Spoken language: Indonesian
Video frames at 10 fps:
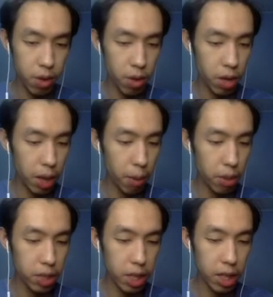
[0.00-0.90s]
oke
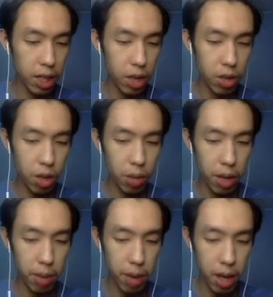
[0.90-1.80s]
project kita udah
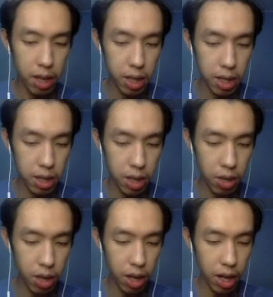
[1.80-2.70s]
lumayan banget ya guys ya
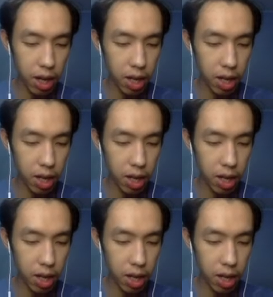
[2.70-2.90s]
oke